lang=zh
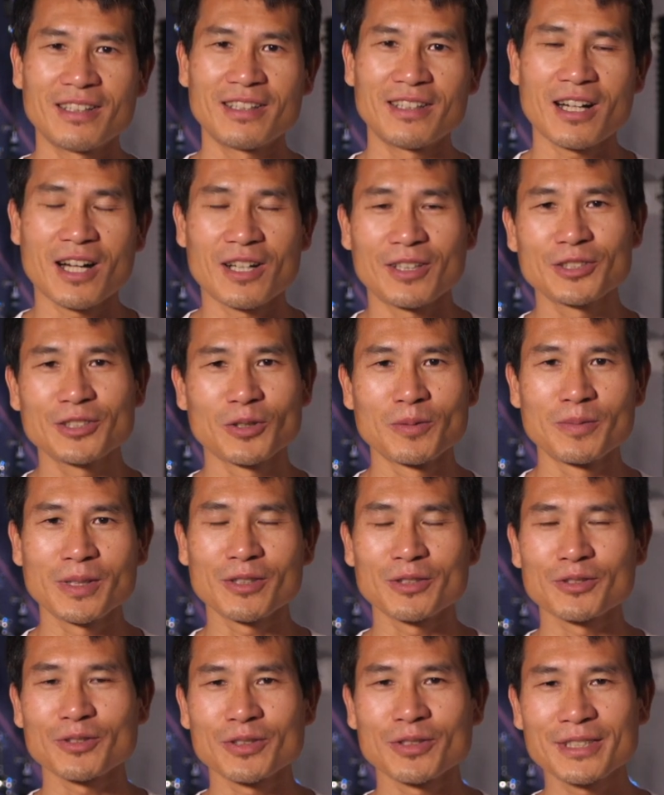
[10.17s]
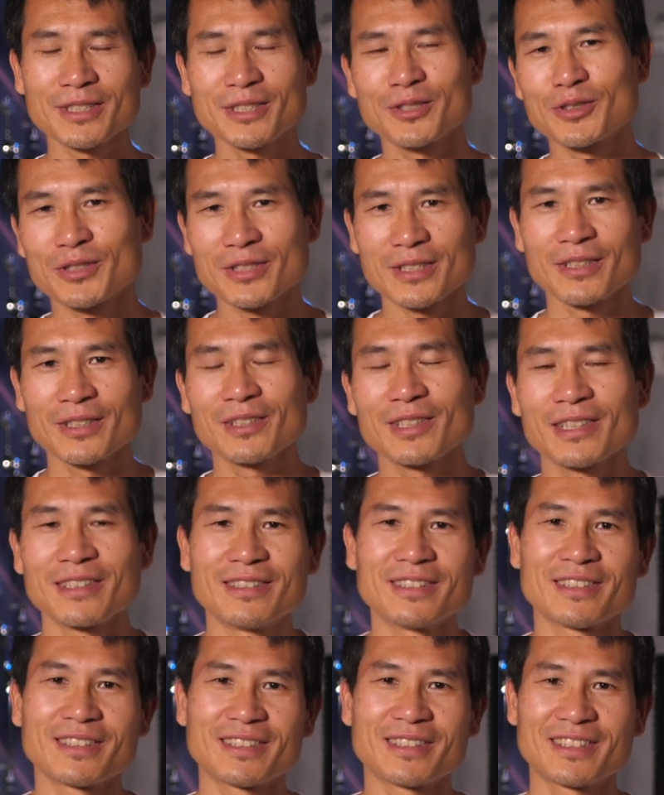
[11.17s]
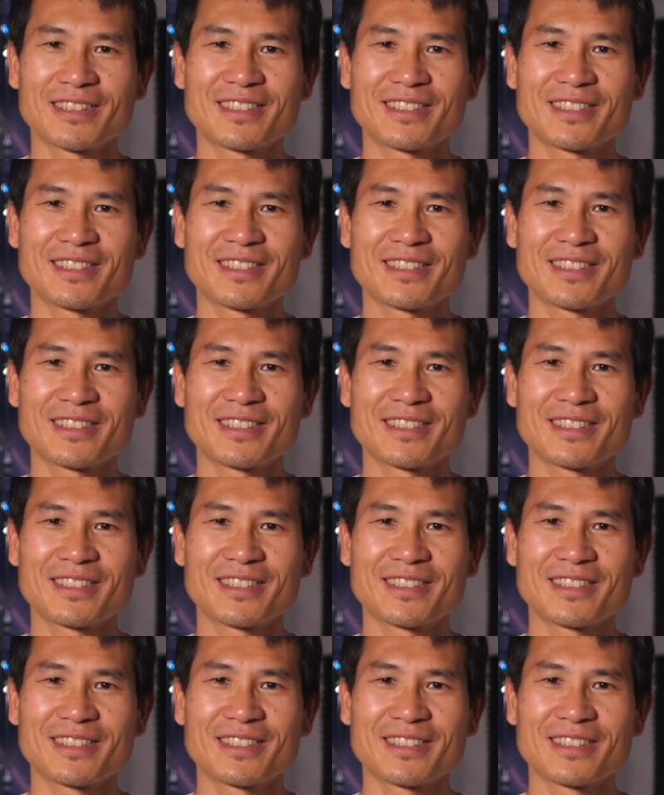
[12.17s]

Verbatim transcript: 好久没有说这句 slogan 了。